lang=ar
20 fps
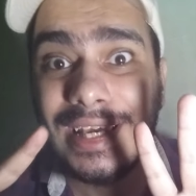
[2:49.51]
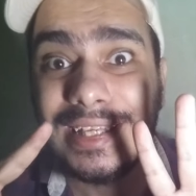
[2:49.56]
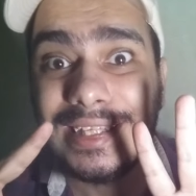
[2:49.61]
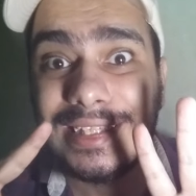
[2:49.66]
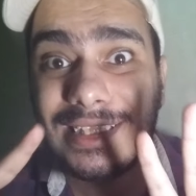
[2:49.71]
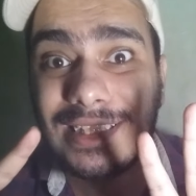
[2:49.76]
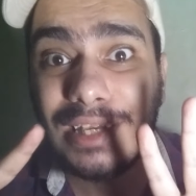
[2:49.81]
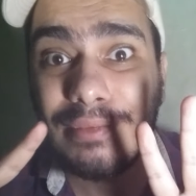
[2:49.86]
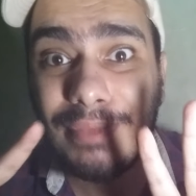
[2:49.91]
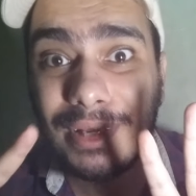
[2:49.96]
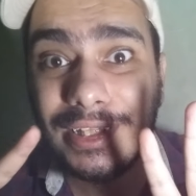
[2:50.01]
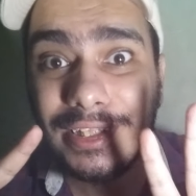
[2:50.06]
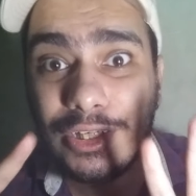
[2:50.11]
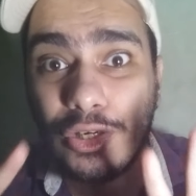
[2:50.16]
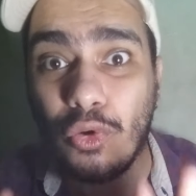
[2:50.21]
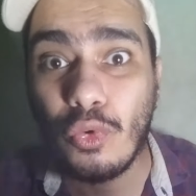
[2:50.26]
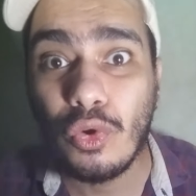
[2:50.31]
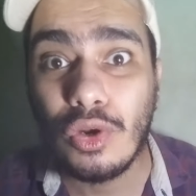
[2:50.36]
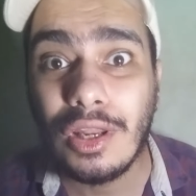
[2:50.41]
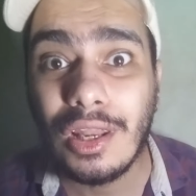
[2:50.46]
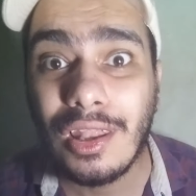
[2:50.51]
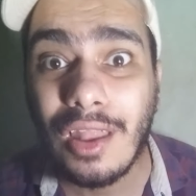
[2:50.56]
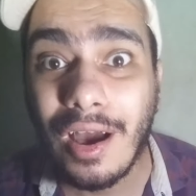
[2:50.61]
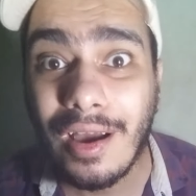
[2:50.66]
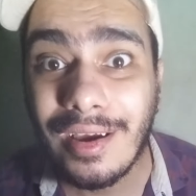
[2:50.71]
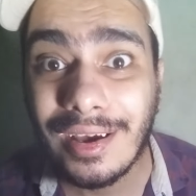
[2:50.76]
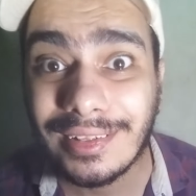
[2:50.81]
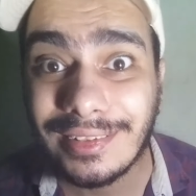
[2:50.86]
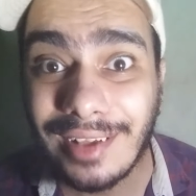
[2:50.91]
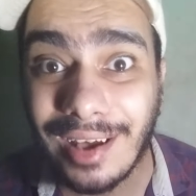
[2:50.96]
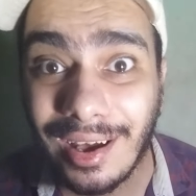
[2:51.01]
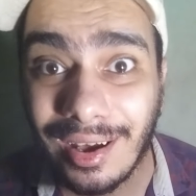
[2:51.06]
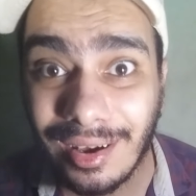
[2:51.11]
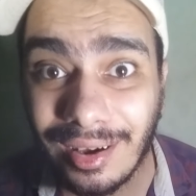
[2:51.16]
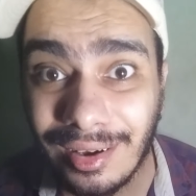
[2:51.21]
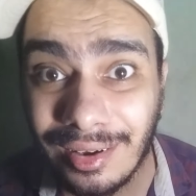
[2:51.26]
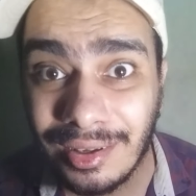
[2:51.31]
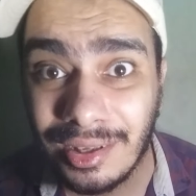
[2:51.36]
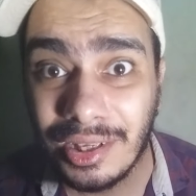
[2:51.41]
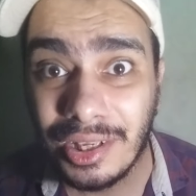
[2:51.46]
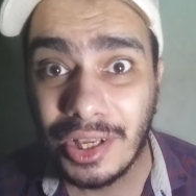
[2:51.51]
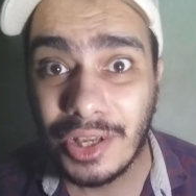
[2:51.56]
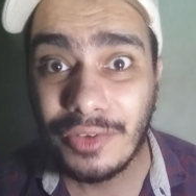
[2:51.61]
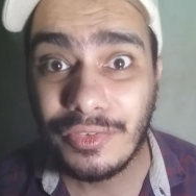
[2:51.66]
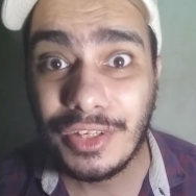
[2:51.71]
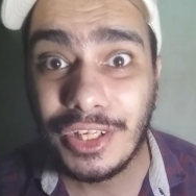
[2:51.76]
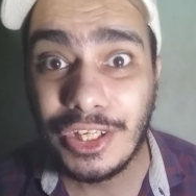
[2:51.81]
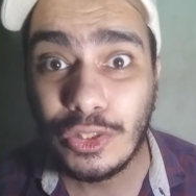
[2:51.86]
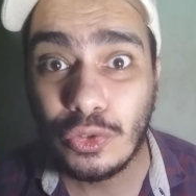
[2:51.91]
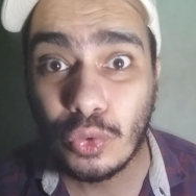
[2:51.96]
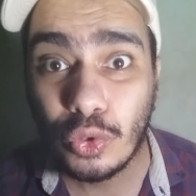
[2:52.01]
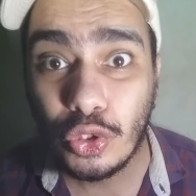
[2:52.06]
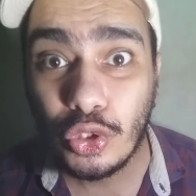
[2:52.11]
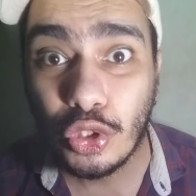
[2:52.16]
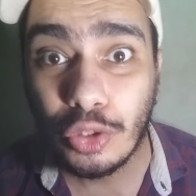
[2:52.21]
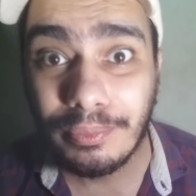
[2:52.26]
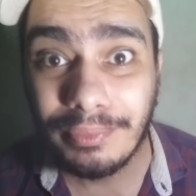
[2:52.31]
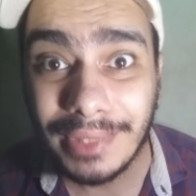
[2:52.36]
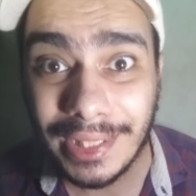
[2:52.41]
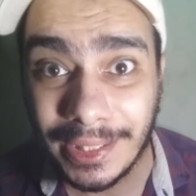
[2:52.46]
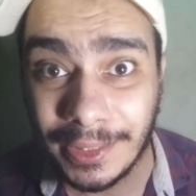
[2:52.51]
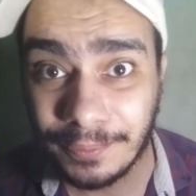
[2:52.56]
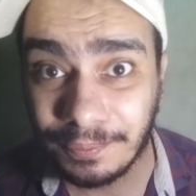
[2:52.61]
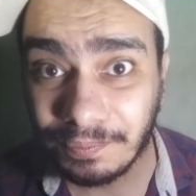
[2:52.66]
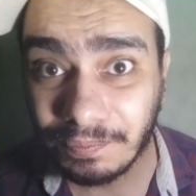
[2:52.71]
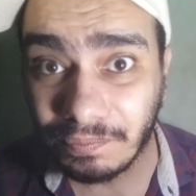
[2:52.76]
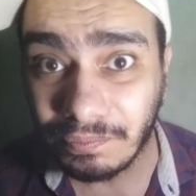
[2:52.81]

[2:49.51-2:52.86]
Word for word: السمة دي كل اللي هيضعها في ايده اليمنى